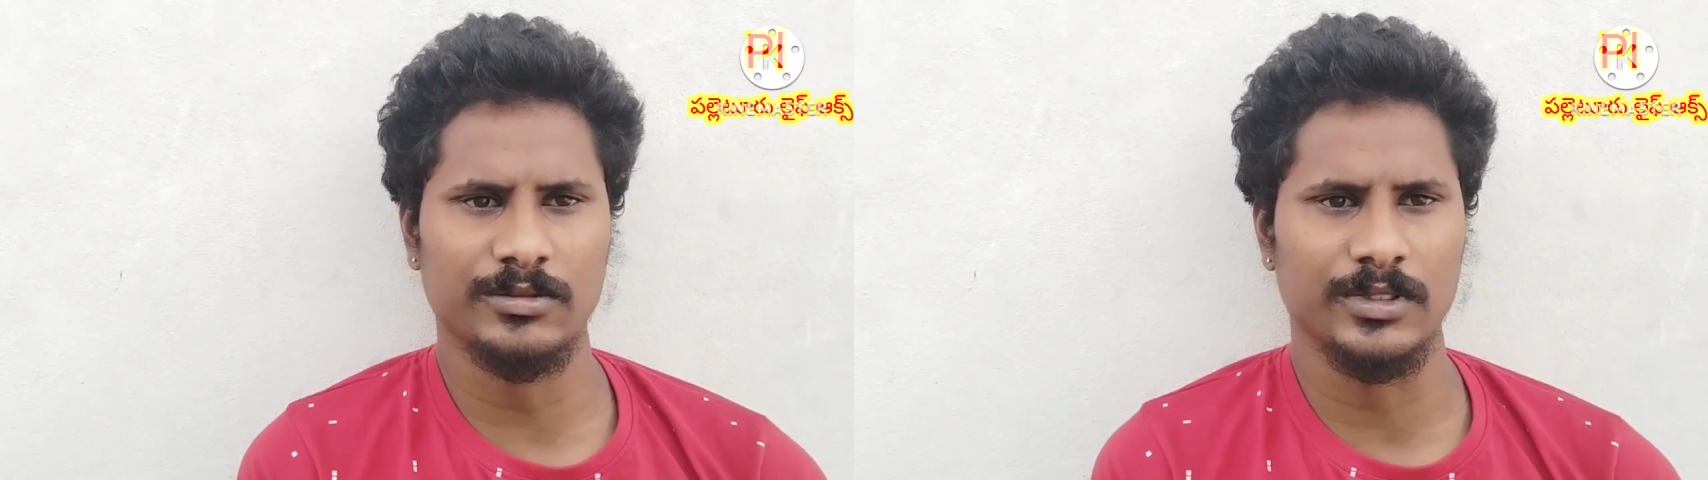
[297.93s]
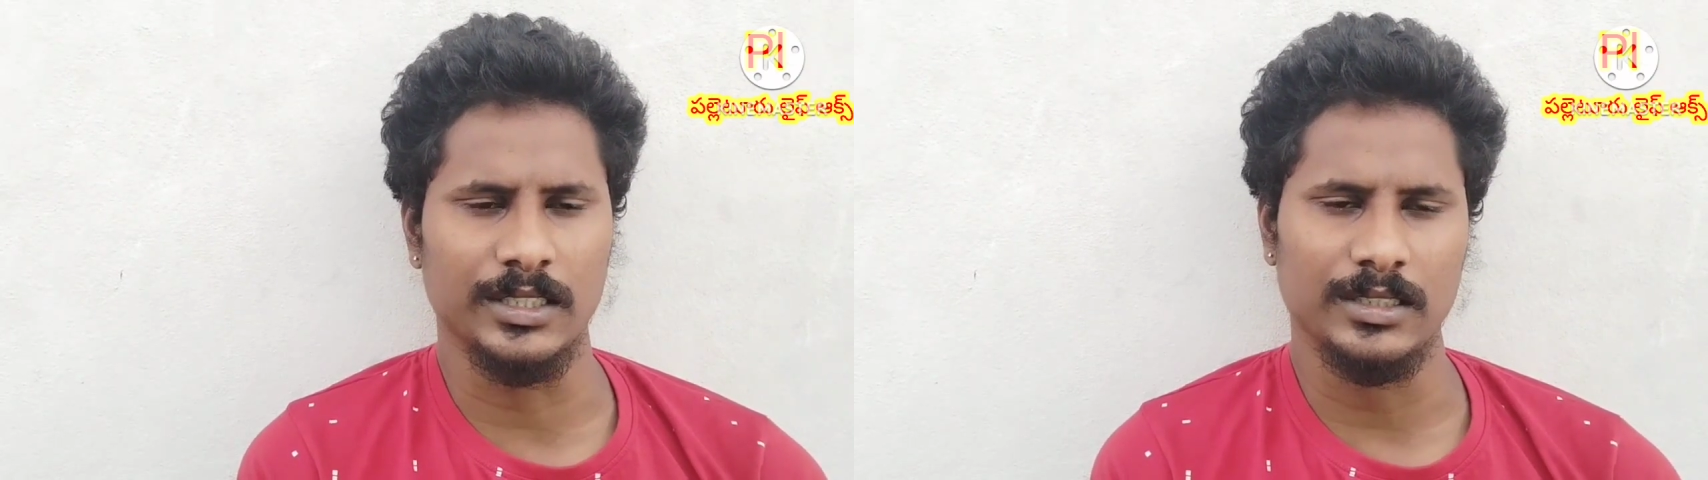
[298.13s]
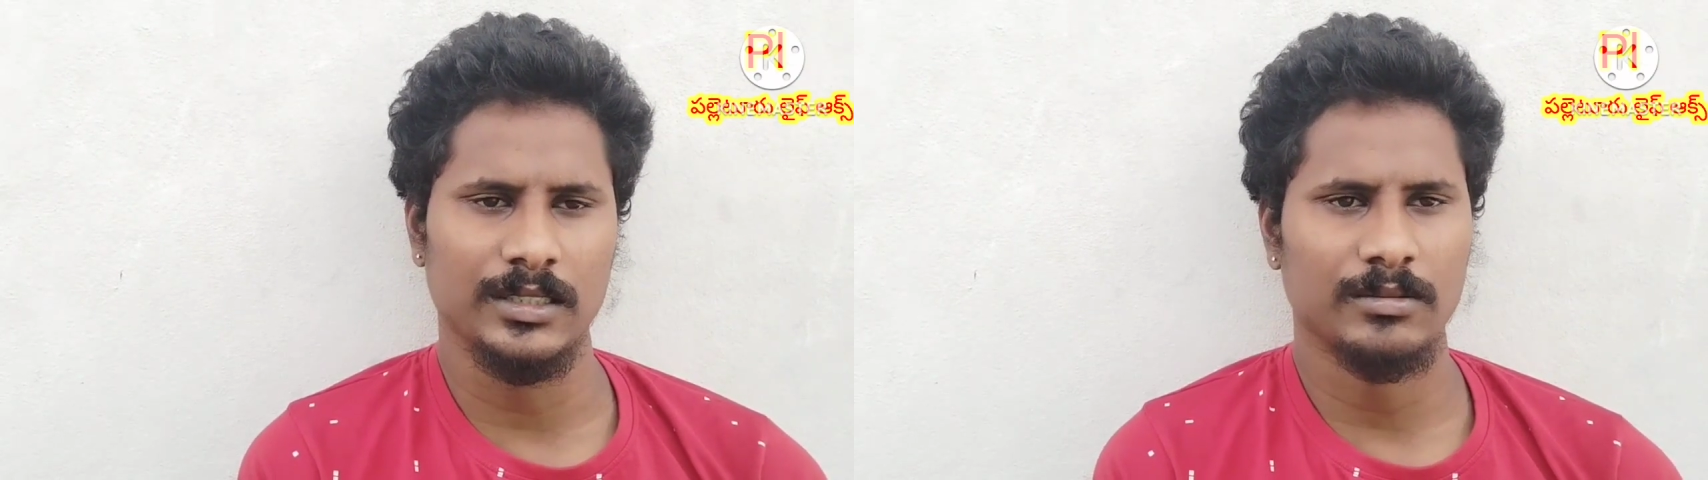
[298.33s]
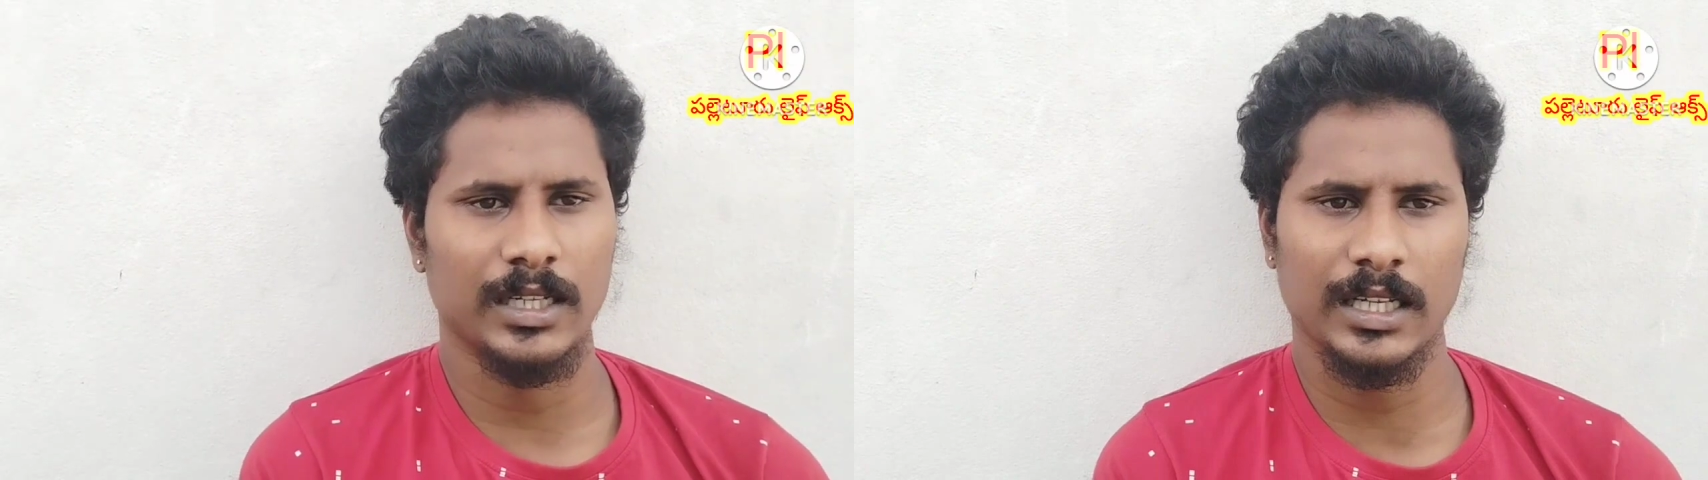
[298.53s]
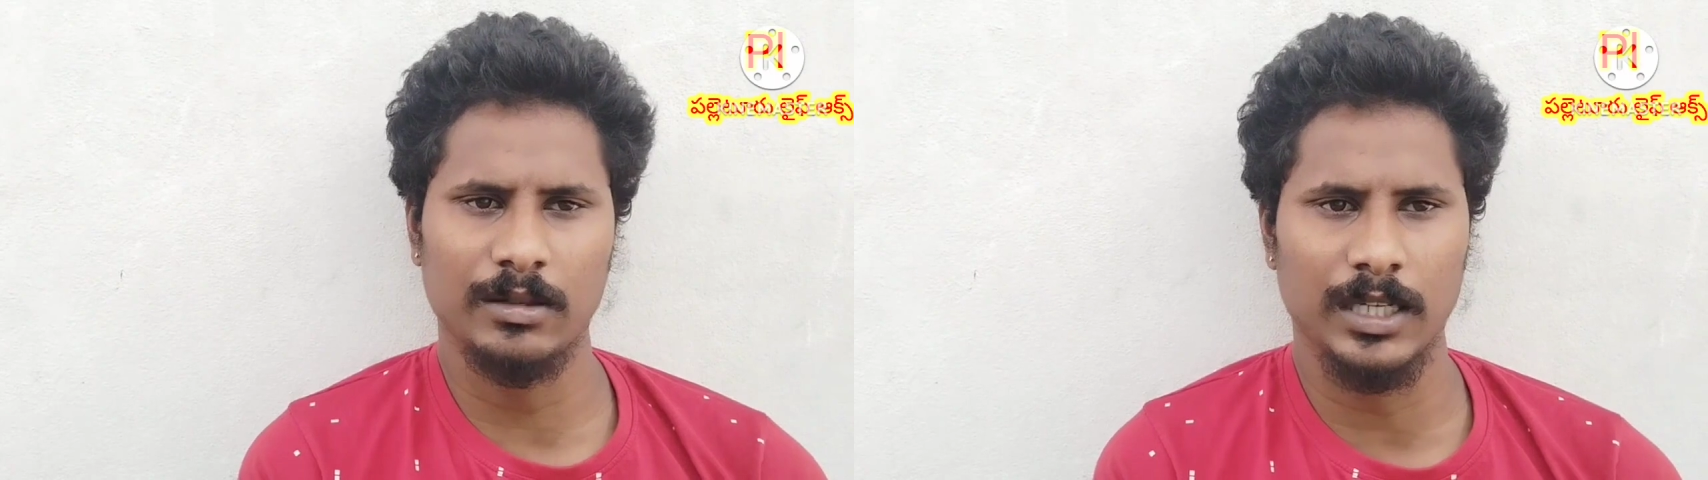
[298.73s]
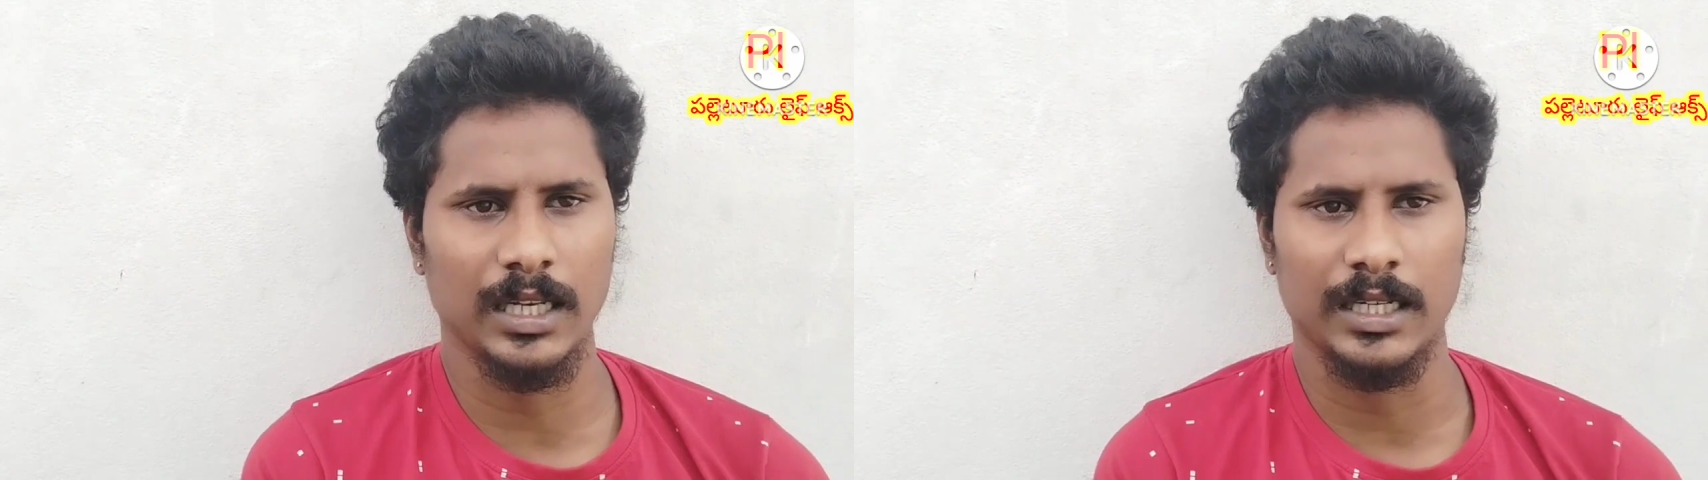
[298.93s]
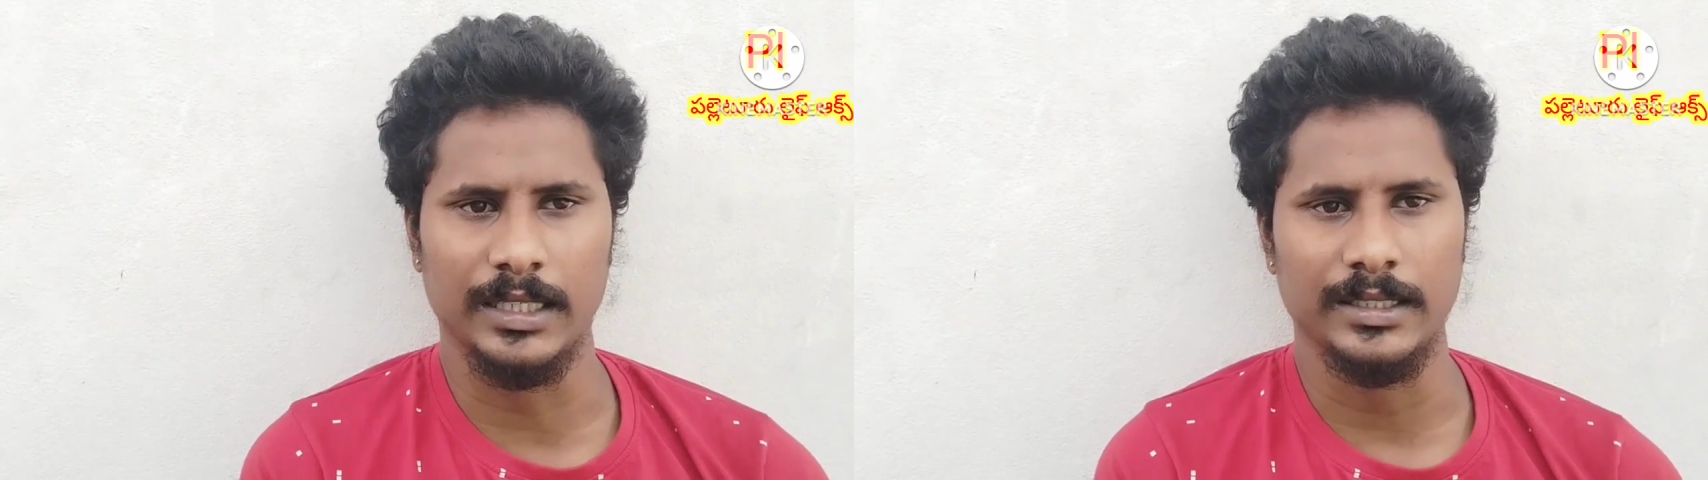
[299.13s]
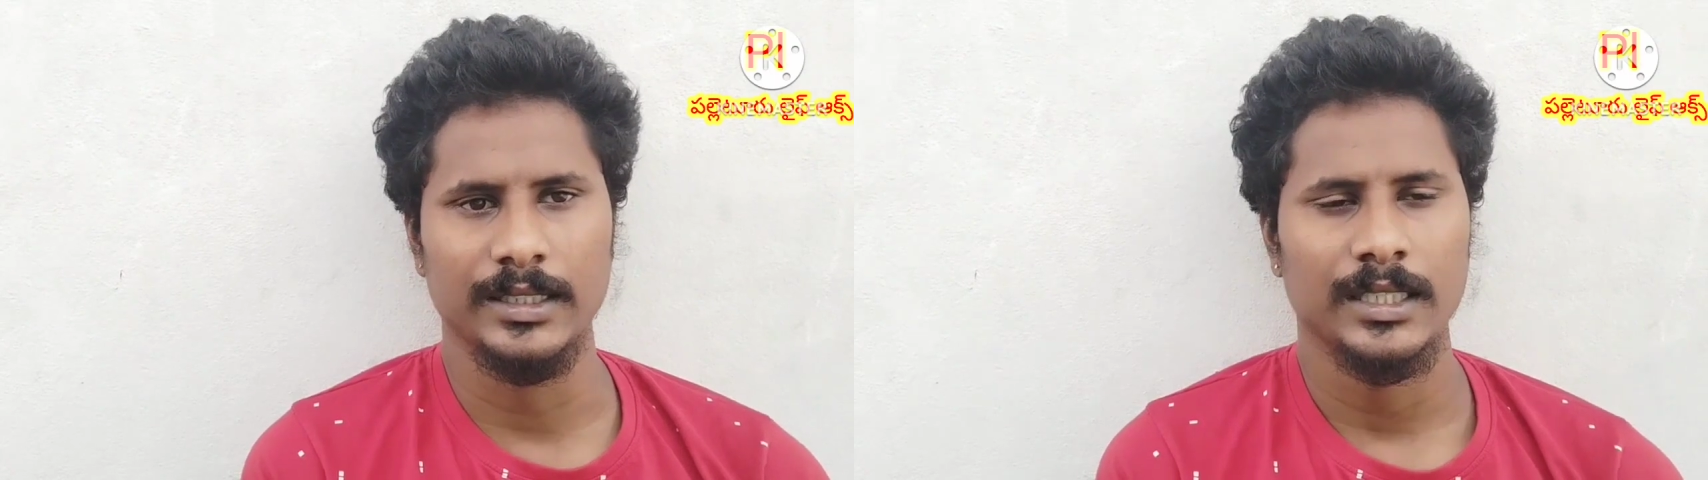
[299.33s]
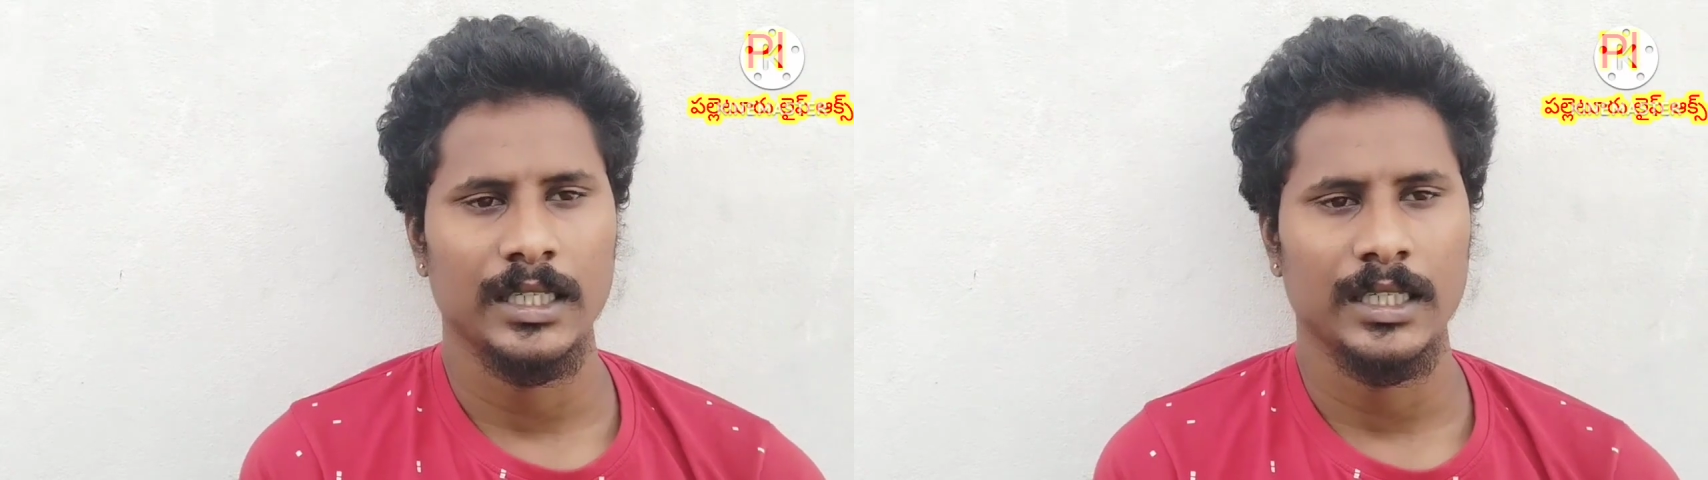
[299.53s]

ఏమి ఉండదు మనకే మిగిలినట్టే